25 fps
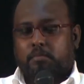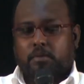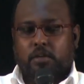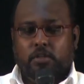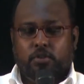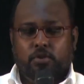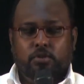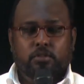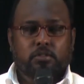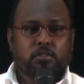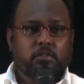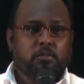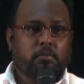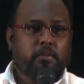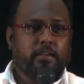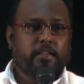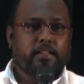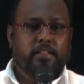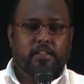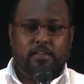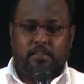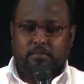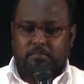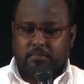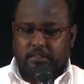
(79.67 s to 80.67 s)
பரிசுத்த
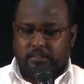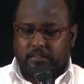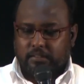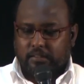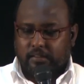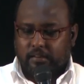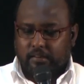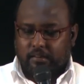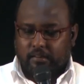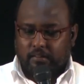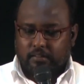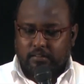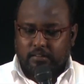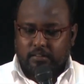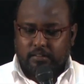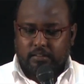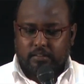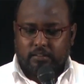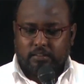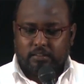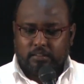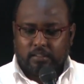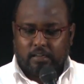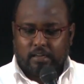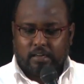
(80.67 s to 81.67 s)
வேதாமத்திலிருந்து
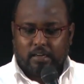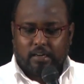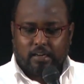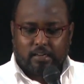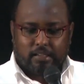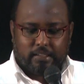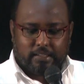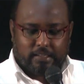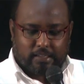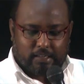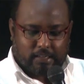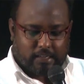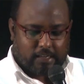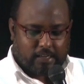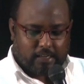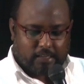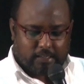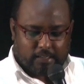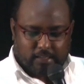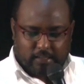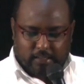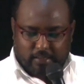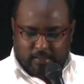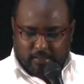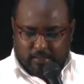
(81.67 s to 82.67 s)
ஆதி
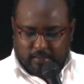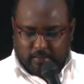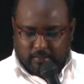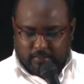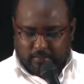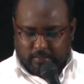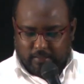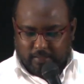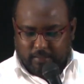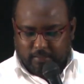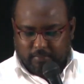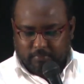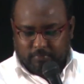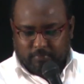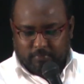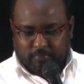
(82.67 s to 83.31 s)
காலங்களிலிருந்தே